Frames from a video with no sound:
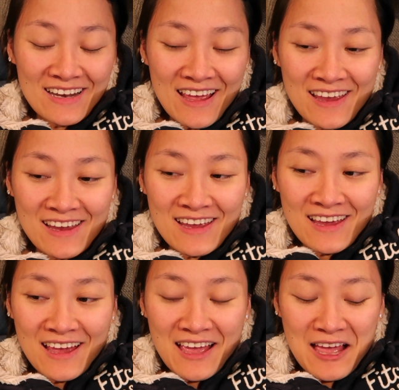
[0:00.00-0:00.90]
Đấy,
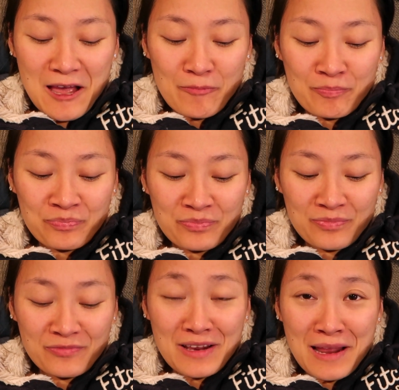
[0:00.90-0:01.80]
à,
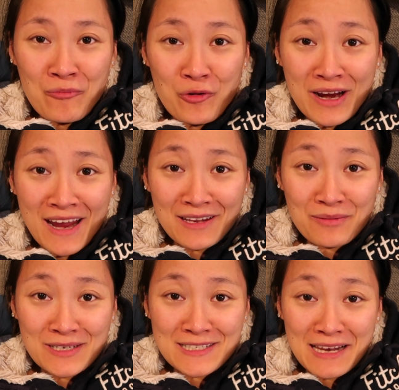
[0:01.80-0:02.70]
vì là mỗi ngày
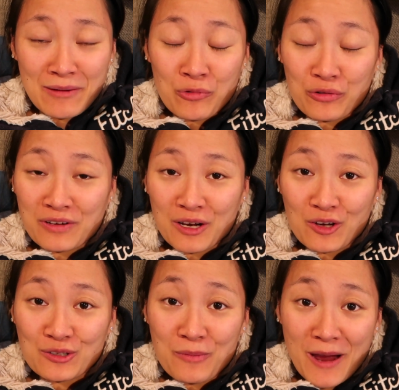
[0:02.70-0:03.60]
thì mình chỉ làm một
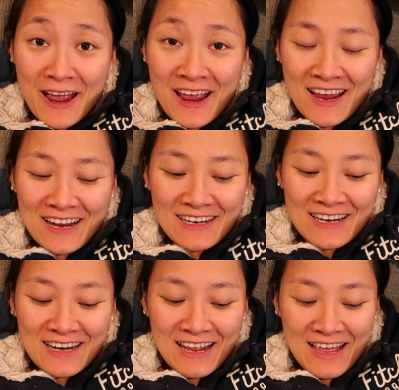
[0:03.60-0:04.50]
vlog thôi mà
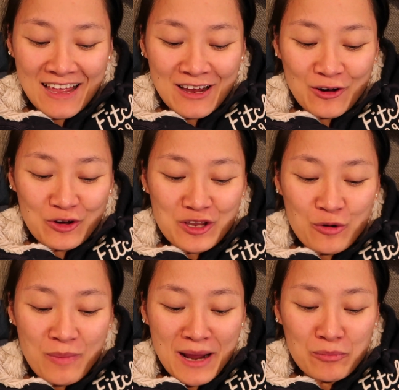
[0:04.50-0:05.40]
nên là có
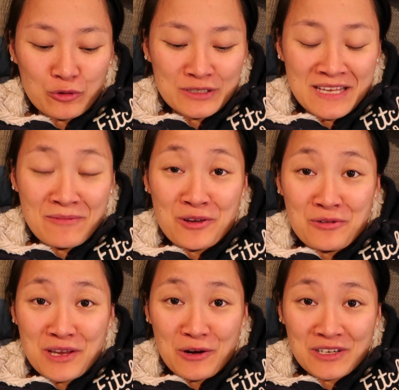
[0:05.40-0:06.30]
nhiều bạn muốn xem
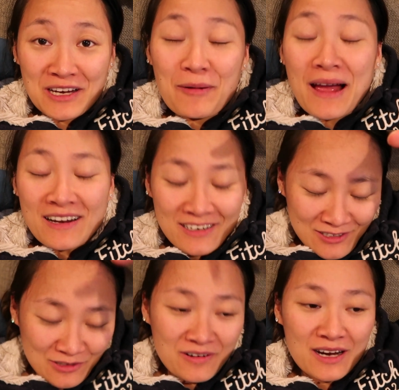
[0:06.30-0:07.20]
nhiều nhiều thì các bạn
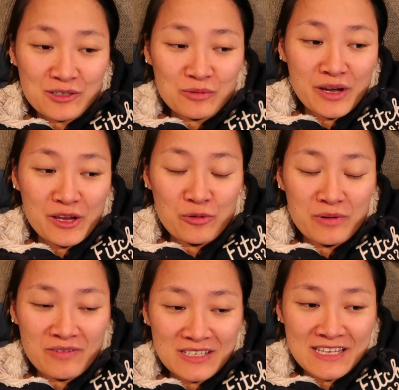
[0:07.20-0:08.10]
cứ vào trong kênh của
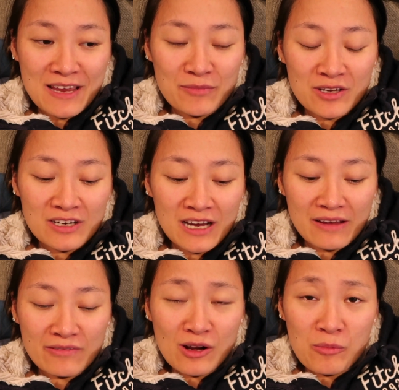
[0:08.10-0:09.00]
mình và xem những
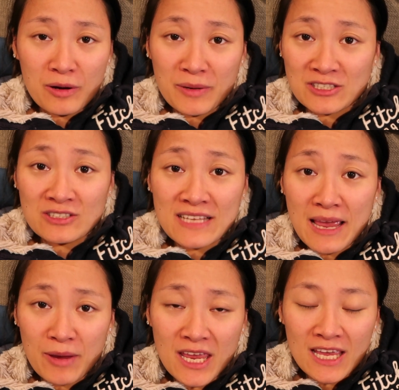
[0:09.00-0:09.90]
cái vlog mà các bạn chưa
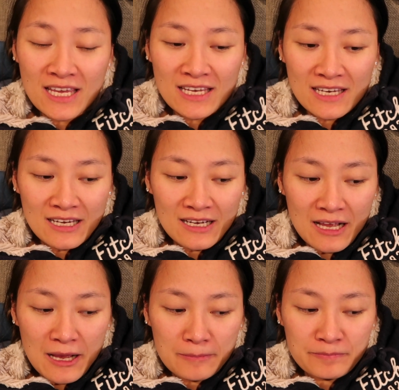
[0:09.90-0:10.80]
xem ấy
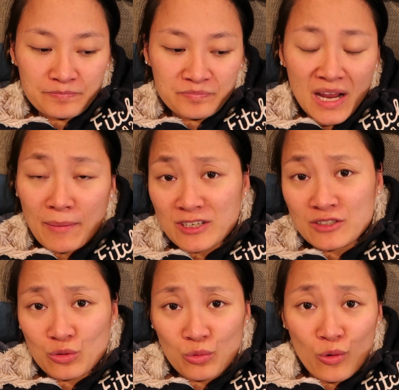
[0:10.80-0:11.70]
à, cảm ơn
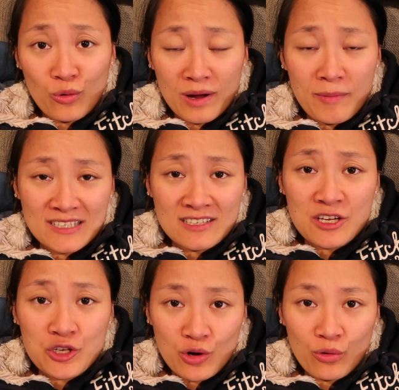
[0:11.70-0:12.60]
sự ủng hộ của các bạn rất
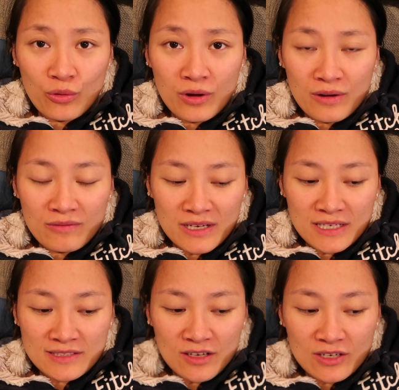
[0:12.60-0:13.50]
là nhiều và
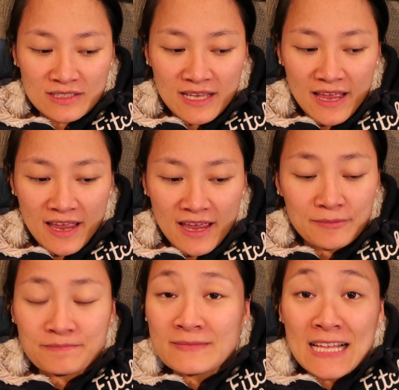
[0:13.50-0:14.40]
nhà sói sẽ